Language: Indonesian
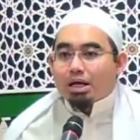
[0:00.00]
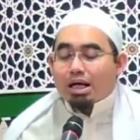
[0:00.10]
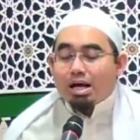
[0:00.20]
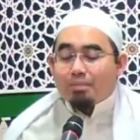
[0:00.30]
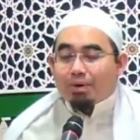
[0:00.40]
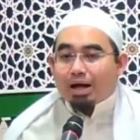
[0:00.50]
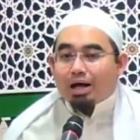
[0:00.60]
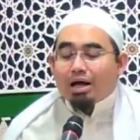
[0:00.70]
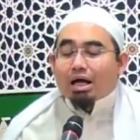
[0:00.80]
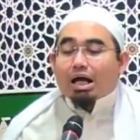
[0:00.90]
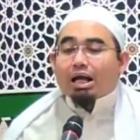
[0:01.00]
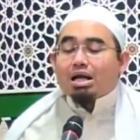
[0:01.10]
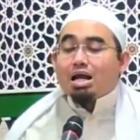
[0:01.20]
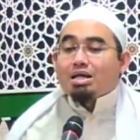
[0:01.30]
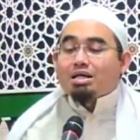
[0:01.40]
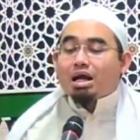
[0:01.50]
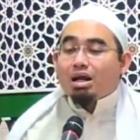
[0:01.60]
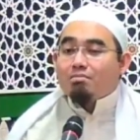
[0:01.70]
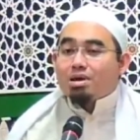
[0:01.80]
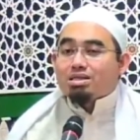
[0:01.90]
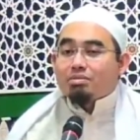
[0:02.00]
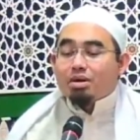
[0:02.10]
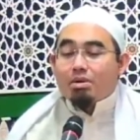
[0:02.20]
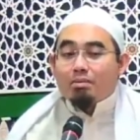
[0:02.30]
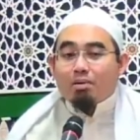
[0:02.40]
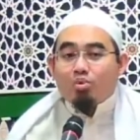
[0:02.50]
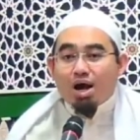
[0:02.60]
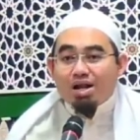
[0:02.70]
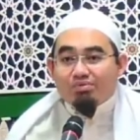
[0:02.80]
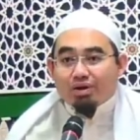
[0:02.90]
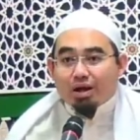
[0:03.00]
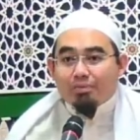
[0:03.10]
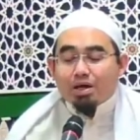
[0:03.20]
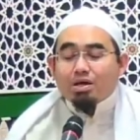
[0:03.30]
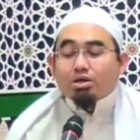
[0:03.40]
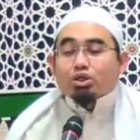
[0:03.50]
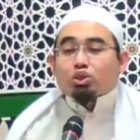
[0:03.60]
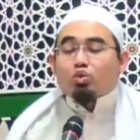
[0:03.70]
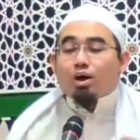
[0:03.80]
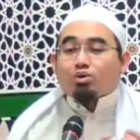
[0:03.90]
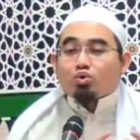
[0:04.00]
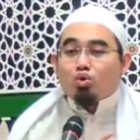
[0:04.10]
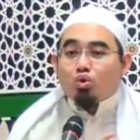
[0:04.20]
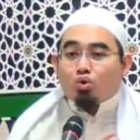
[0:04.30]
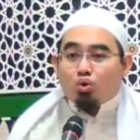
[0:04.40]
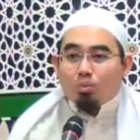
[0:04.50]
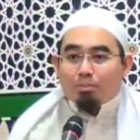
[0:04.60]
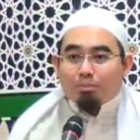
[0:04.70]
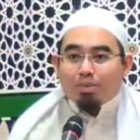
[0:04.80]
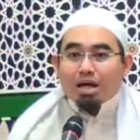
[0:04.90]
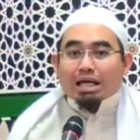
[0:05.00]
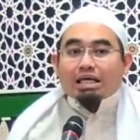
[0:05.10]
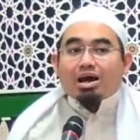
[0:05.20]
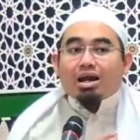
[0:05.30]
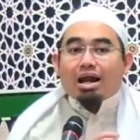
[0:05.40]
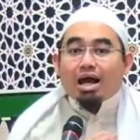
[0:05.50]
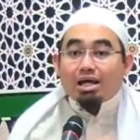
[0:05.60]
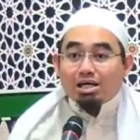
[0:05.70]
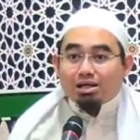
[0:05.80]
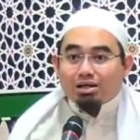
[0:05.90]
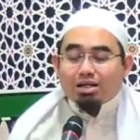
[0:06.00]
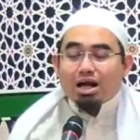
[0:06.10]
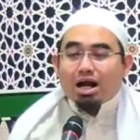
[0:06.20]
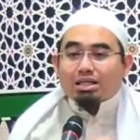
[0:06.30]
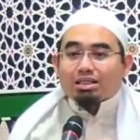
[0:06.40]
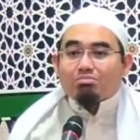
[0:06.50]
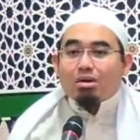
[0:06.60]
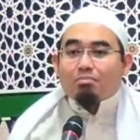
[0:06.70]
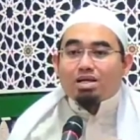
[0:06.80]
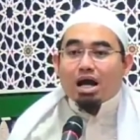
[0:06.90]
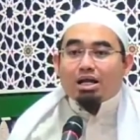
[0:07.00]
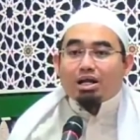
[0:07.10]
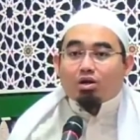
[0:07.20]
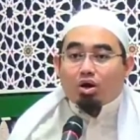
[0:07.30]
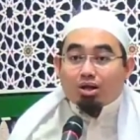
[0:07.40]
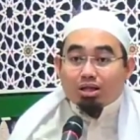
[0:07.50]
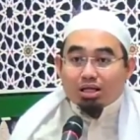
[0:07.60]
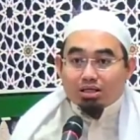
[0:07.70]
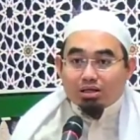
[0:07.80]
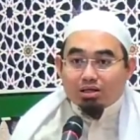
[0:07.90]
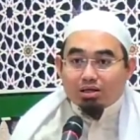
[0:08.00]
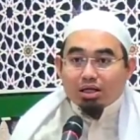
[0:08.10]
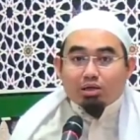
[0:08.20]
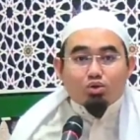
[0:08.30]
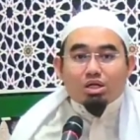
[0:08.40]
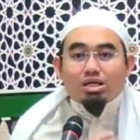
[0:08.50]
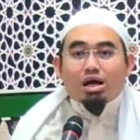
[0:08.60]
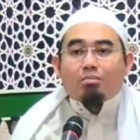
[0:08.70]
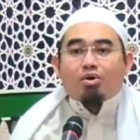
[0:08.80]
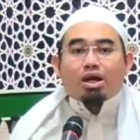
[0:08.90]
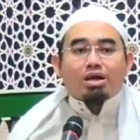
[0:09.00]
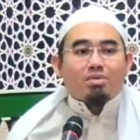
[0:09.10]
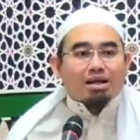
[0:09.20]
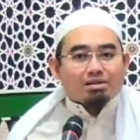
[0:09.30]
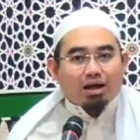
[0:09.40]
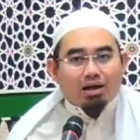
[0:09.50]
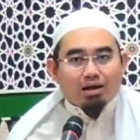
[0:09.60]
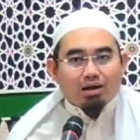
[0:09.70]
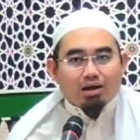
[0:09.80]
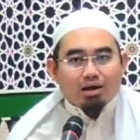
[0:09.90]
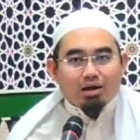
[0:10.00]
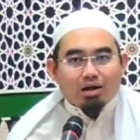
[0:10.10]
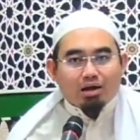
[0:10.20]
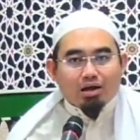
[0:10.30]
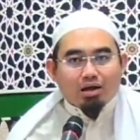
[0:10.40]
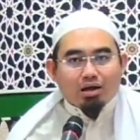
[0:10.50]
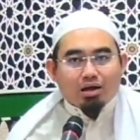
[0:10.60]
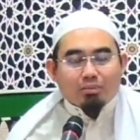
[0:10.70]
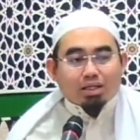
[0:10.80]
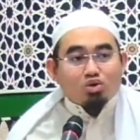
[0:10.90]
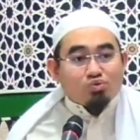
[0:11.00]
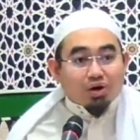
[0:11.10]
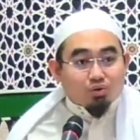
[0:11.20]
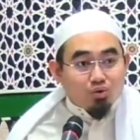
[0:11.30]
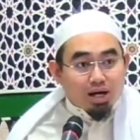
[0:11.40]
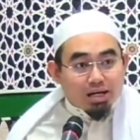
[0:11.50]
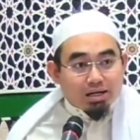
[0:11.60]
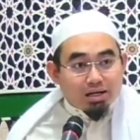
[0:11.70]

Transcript: Kenapa? Karena di dalam mazhab Imam Abu Hanifah, suatu hukum yang lahir dengan sebab dalil qat'i itu tidak boleh dibantah. Berarti itu fardu kan?